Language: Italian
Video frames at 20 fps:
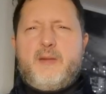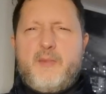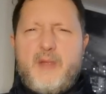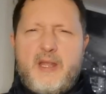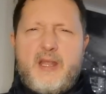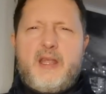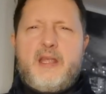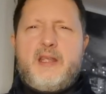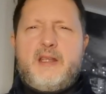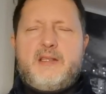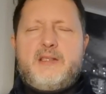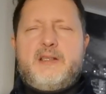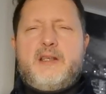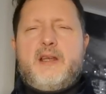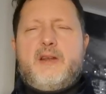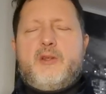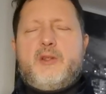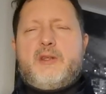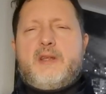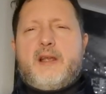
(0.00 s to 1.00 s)
e mesi
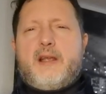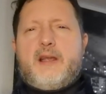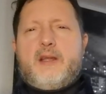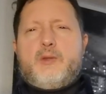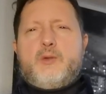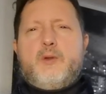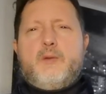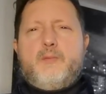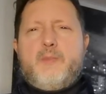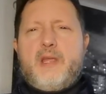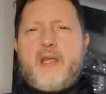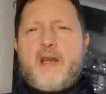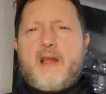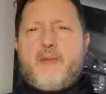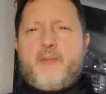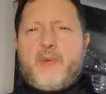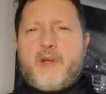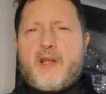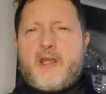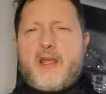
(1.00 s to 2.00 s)
hanno attaccato il
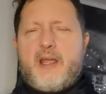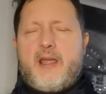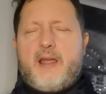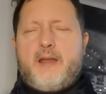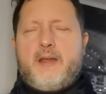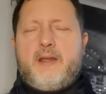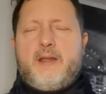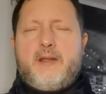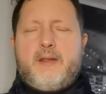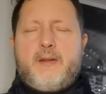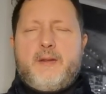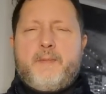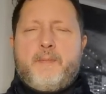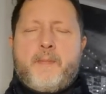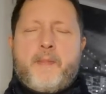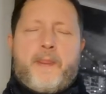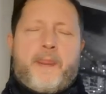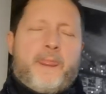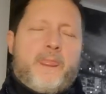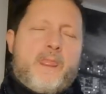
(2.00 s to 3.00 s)
Milan perché
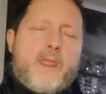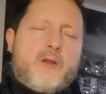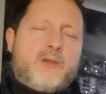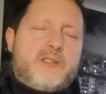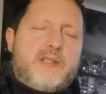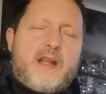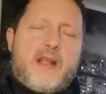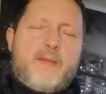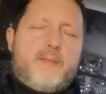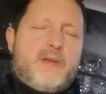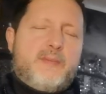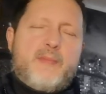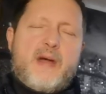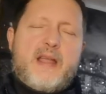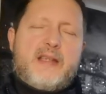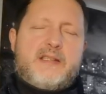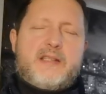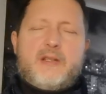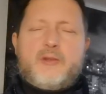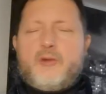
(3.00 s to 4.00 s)
non sarebbe
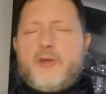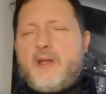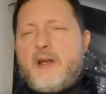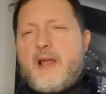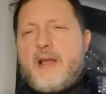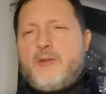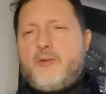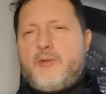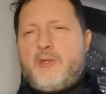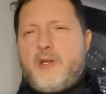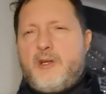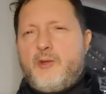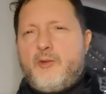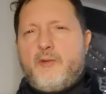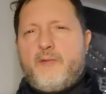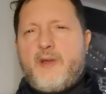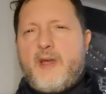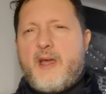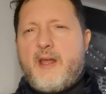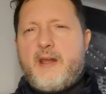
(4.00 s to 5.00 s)
mai stato in grado di
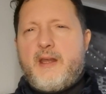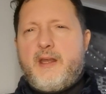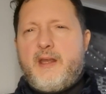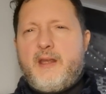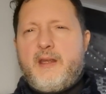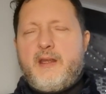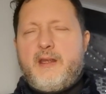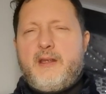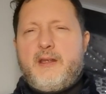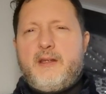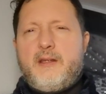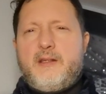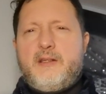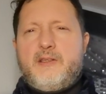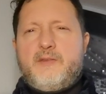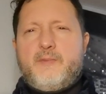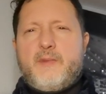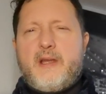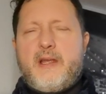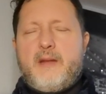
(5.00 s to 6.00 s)
rinnovare
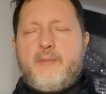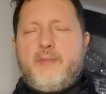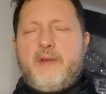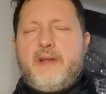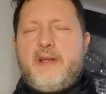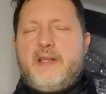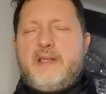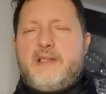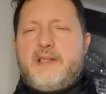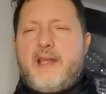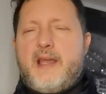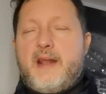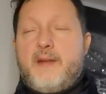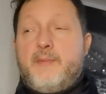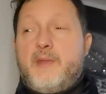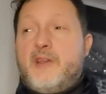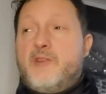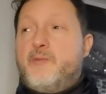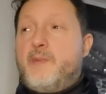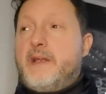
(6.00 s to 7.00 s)
Ismael Bennasser,
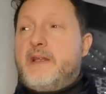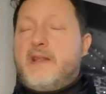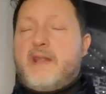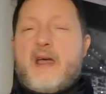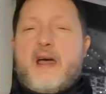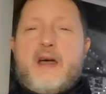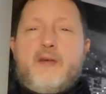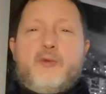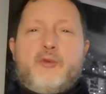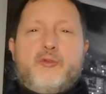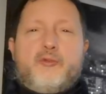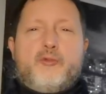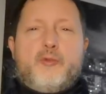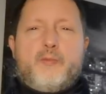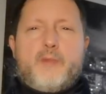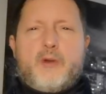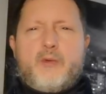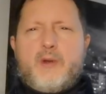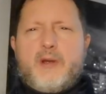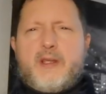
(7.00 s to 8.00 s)
mi aspettavo
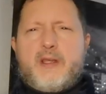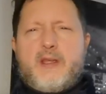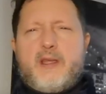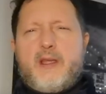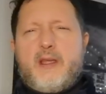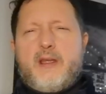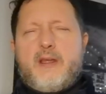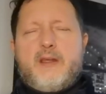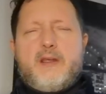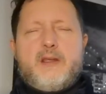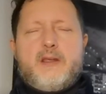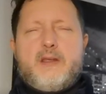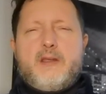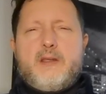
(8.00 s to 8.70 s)
insomma qualche,